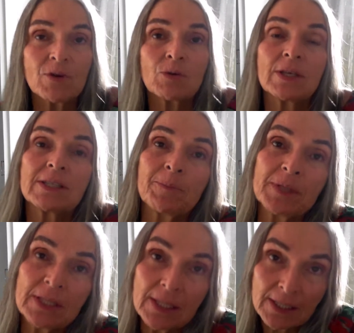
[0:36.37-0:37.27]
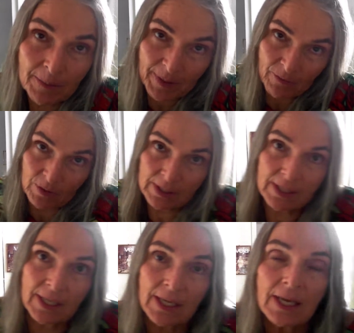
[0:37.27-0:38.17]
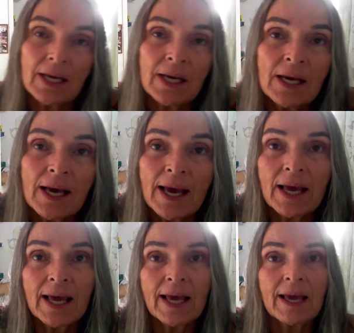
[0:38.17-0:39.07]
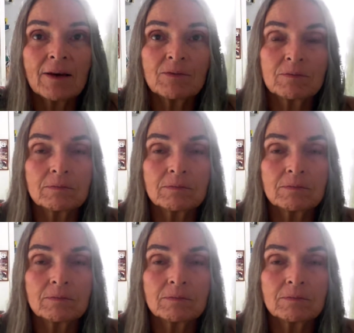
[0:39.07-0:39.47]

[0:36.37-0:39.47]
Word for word: ver o que, que você precisa para você é,